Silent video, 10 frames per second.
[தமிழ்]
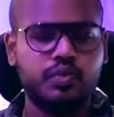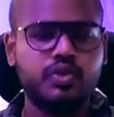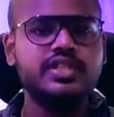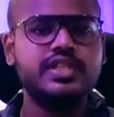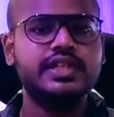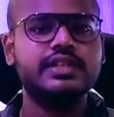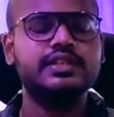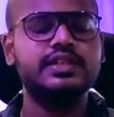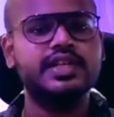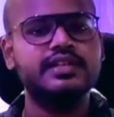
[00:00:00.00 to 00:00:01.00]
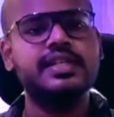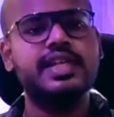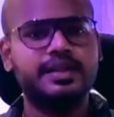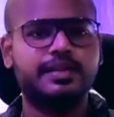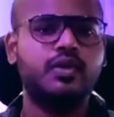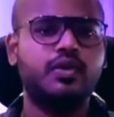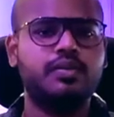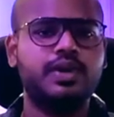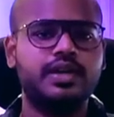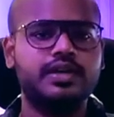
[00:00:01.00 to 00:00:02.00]
புரிஞ்சுக்கிட்டு இண்டஸ்ட்ரிக்கு ஏற்ற மாதிரி
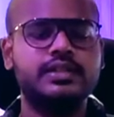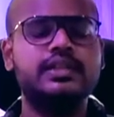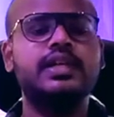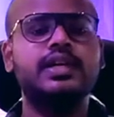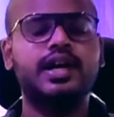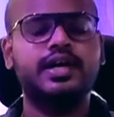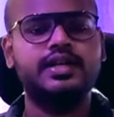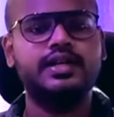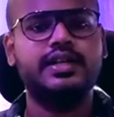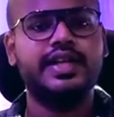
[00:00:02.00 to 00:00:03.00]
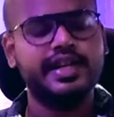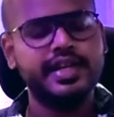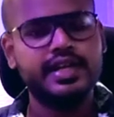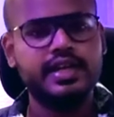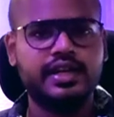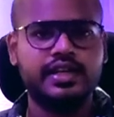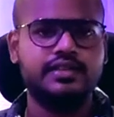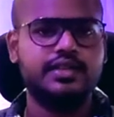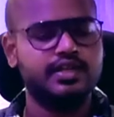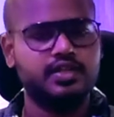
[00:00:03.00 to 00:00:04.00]
ஒர்க் பண்ணுறது அண்டு டெக்னிக்கல்
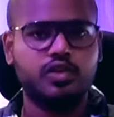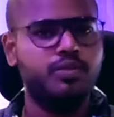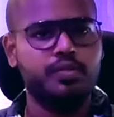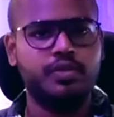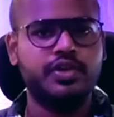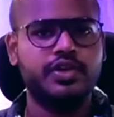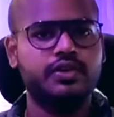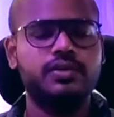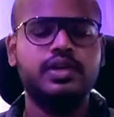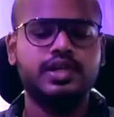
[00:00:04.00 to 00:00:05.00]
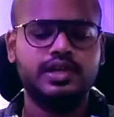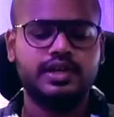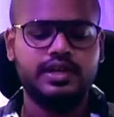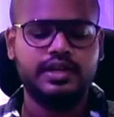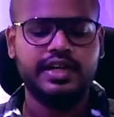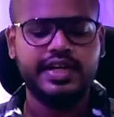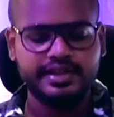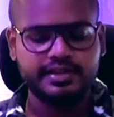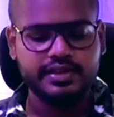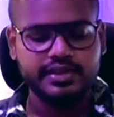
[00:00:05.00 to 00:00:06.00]
நாலேஜ் அதுதான் ரொம்ப முக்கியம்
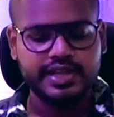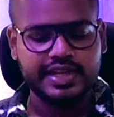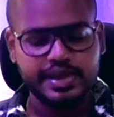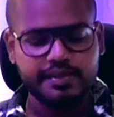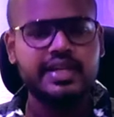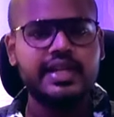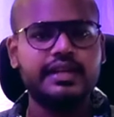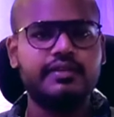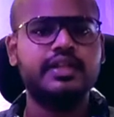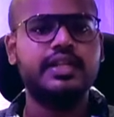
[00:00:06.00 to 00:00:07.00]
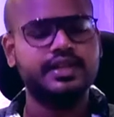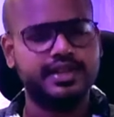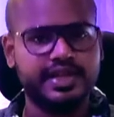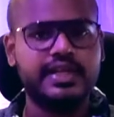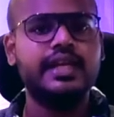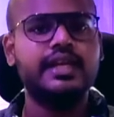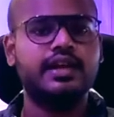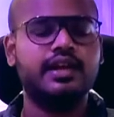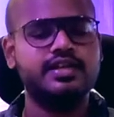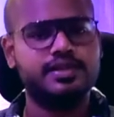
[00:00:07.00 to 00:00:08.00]
இன்னைக்கு வந்து நிறைய பேர்கிட்ட வந்து அந்த டெக்னிக்கல்
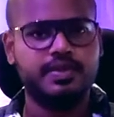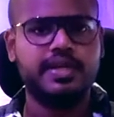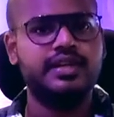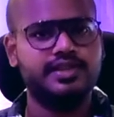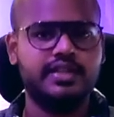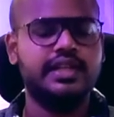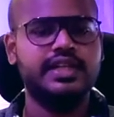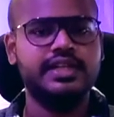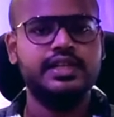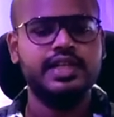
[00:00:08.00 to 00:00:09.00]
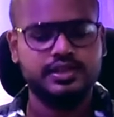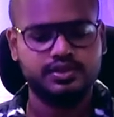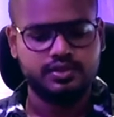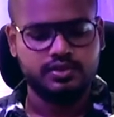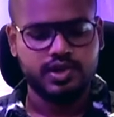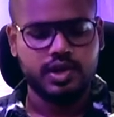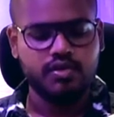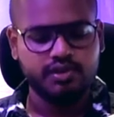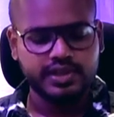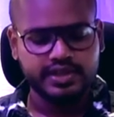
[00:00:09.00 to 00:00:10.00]
நாலேஜ் அப்படின்றது இல்லை ஸோ
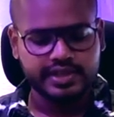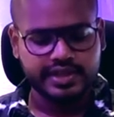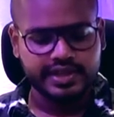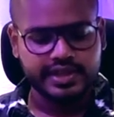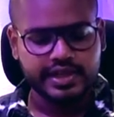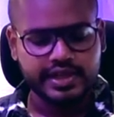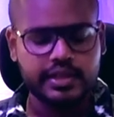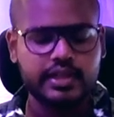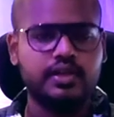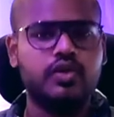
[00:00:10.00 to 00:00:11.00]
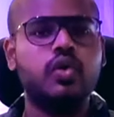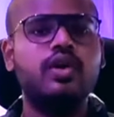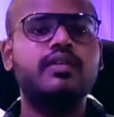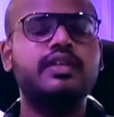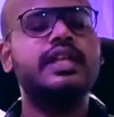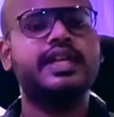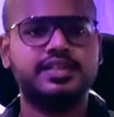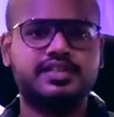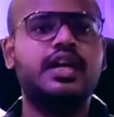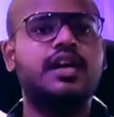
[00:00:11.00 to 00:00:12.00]
அவங்க வந்து அந்த டெக்னிக்கல் அந்த கோரை வந்து நிறைய
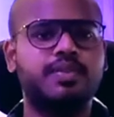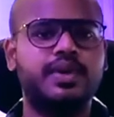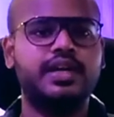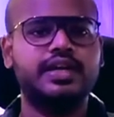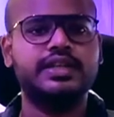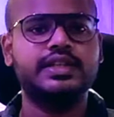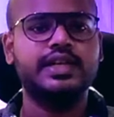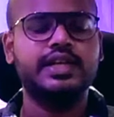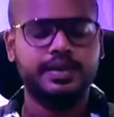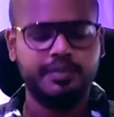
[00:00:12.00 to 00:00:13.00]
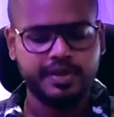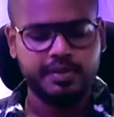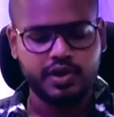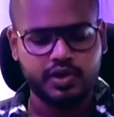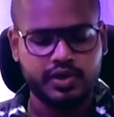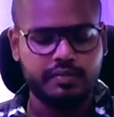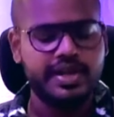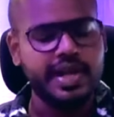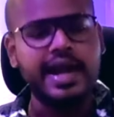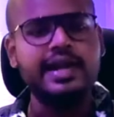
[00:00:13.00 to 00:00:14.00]
ஸ்ட்ராங் பண்ணாங்க எப்படி பண்ணணும்
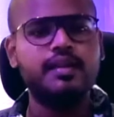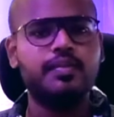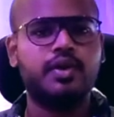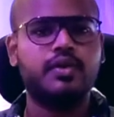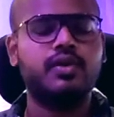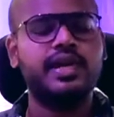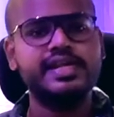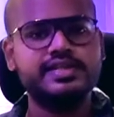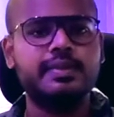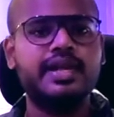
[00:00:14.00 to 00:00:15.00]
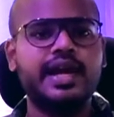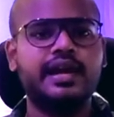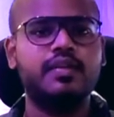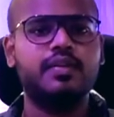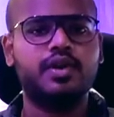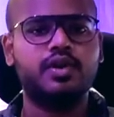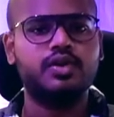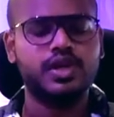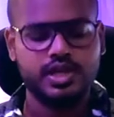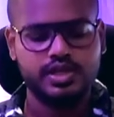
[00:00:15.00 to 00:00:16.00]
எப்படி ஹேண்டில் பண்ணணும் கிளைண்ட்ஸ் எப்படி ஹேண்டில் பண்ணணும்
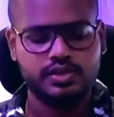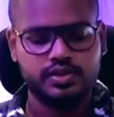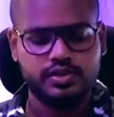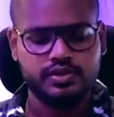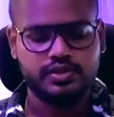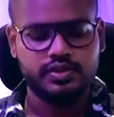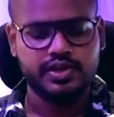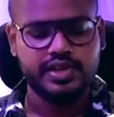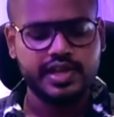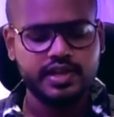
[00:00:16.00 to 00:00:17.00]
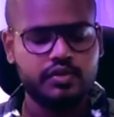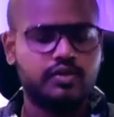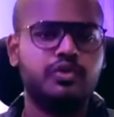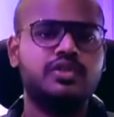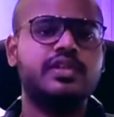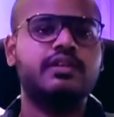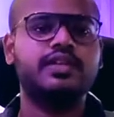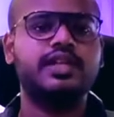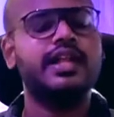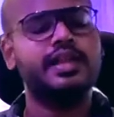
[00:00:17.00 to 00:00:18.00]
ஸோ ஒரு ஒரு கியர் ஒன்று புதுசாக
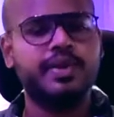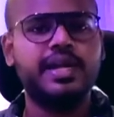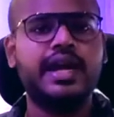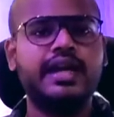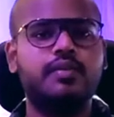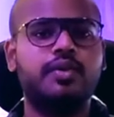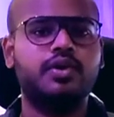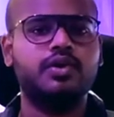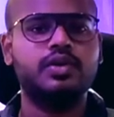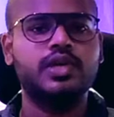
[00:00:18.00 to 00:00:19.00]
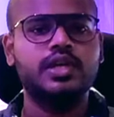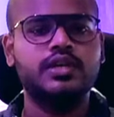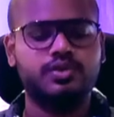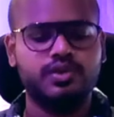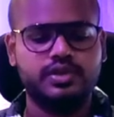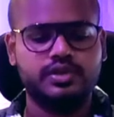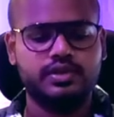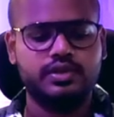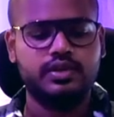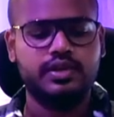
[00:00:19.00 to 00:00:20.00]
வந்ததுன்னா அதை எப்படி ஹேண்டில் பண்ணணும் ஸோ ஒரு
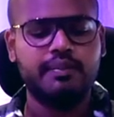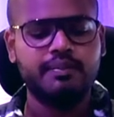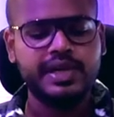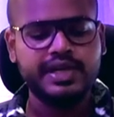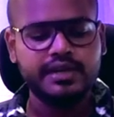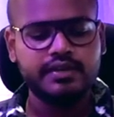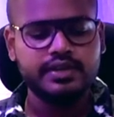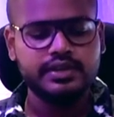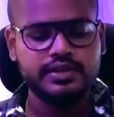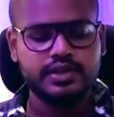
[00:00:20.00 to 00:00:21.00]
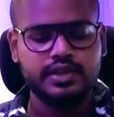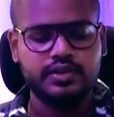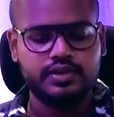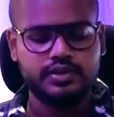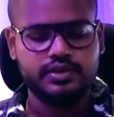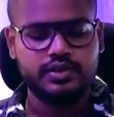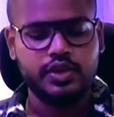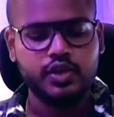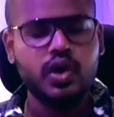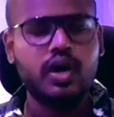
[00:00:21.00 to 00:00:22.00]
கம்ப்ளீட்டாக வந்து ஒரு
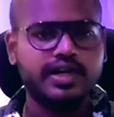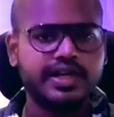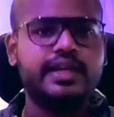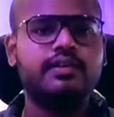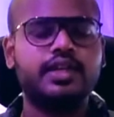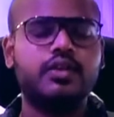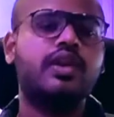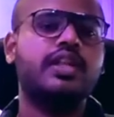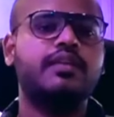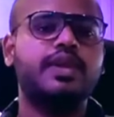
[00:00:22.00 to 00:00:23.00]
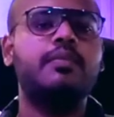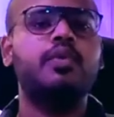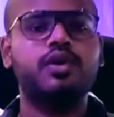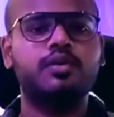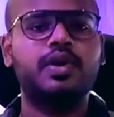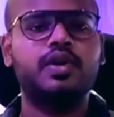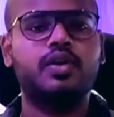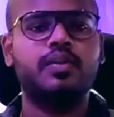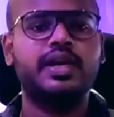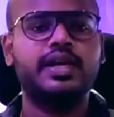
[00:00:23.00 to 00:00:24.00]
நியூ ஆர்கிடெக்ட் வந்தால் கூட அது எப்படி நம்ம ஒர்க் பண்ணணும்
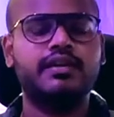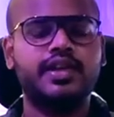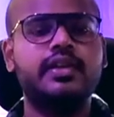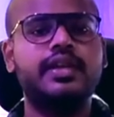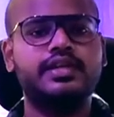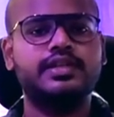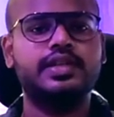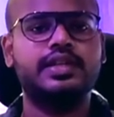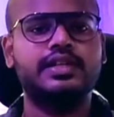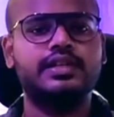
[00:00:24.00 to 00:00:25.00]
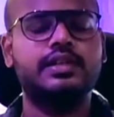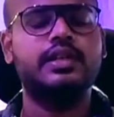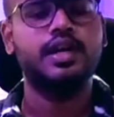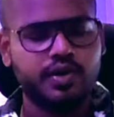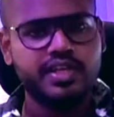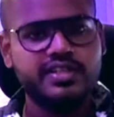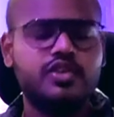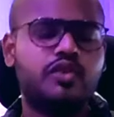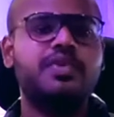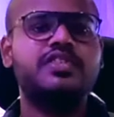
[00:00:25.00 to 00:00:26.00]
அப்படின்ற வரைக்கும் எனக்கு அந்த
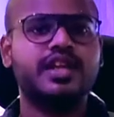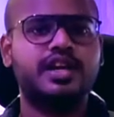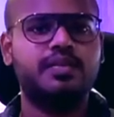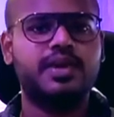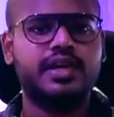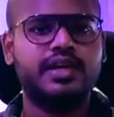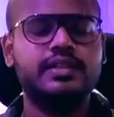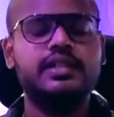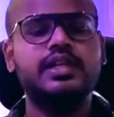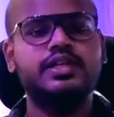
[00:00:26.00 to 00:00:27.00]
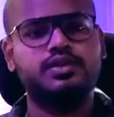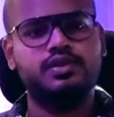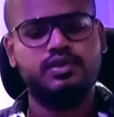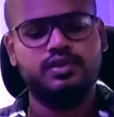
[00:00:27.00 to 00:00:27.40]
ஃபவுண்டேஷனை ரொம்ப ஸ்ட்ராங் பண்ணாங்க ஸோ